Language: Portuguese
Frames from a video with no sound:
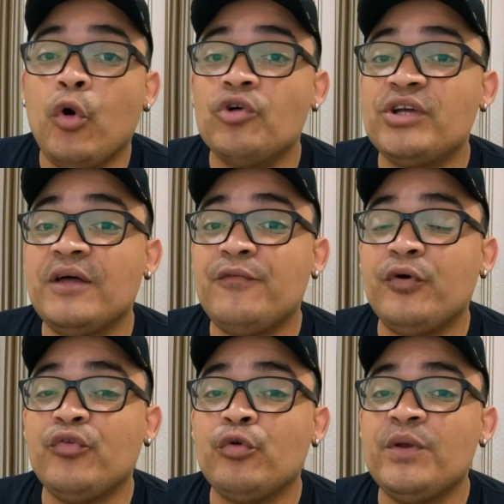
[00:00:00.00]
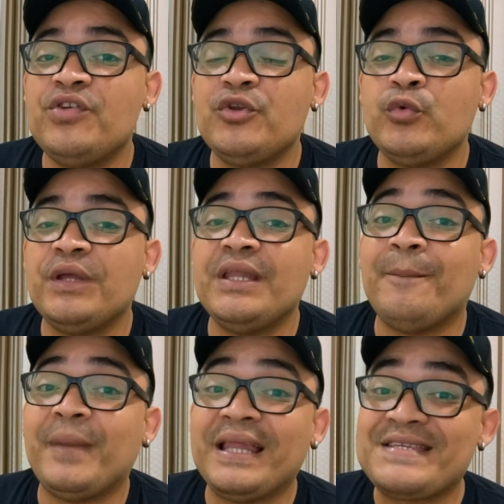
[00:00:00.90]
onde ela foi substituída
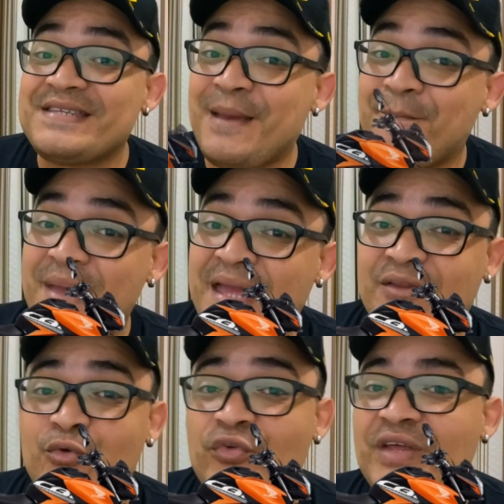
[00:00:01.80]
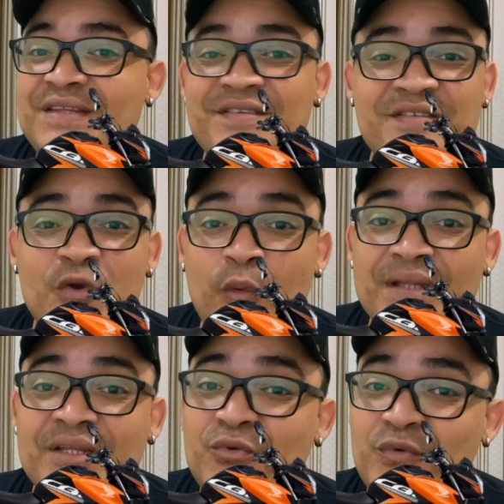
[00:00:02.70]
pela CB
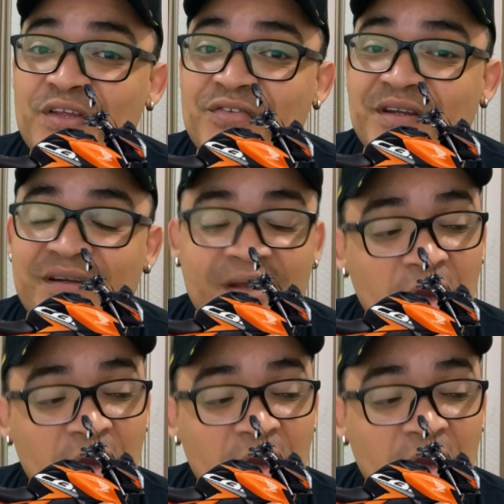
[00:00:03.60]
250 Twister,